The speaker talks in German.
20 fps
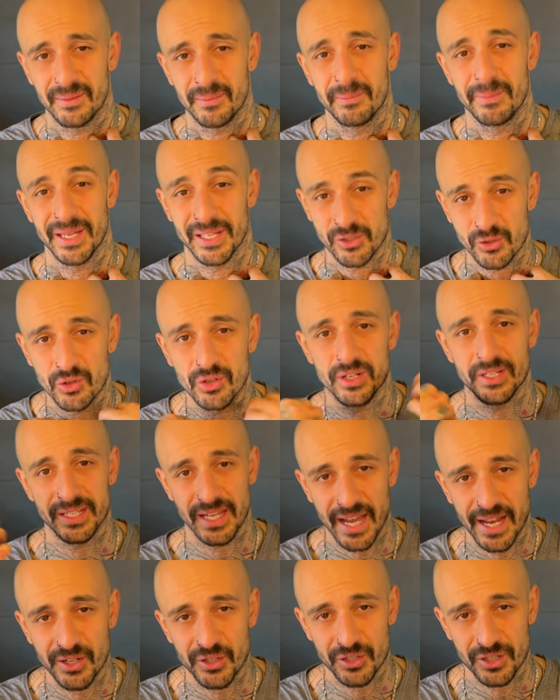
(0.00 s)
persönlich
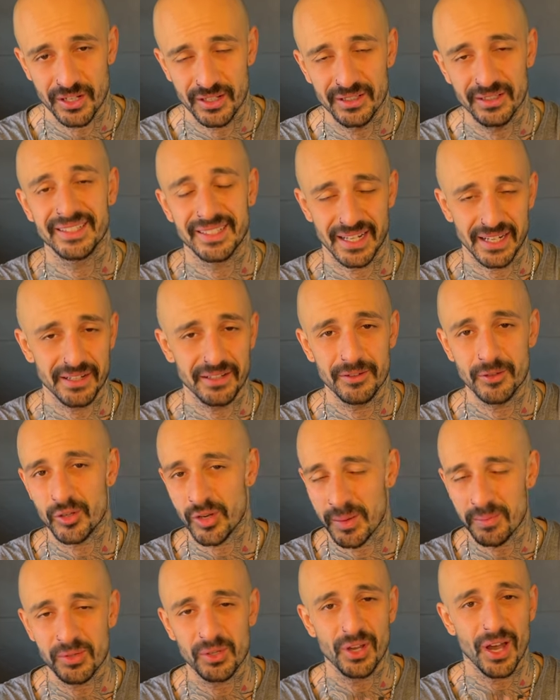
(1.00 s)
einstelle, dann
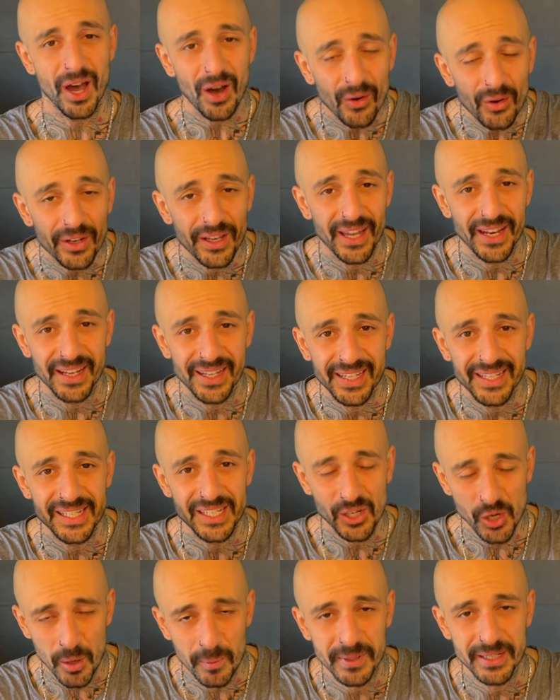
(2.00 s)
schreibt es doch auch gerne in
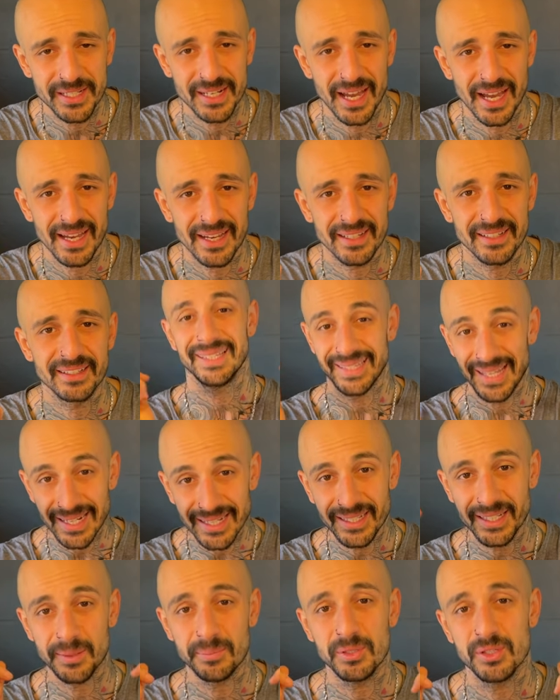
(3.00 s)
die Kommentare.
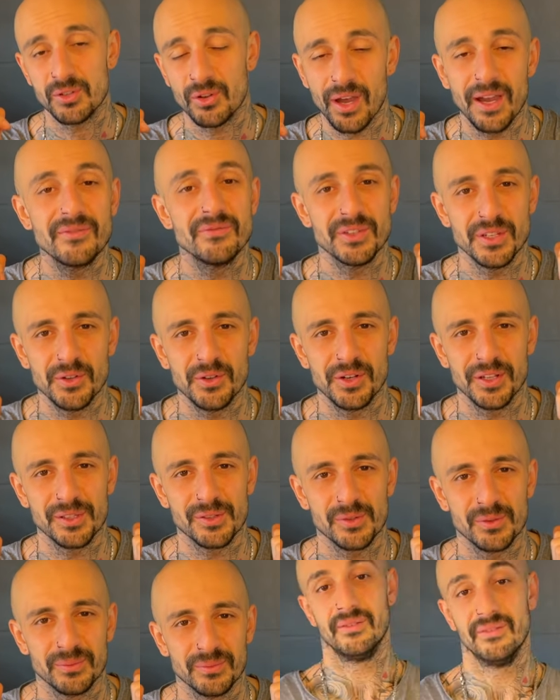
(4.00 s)
Dann gibt es noch ein Video dazu.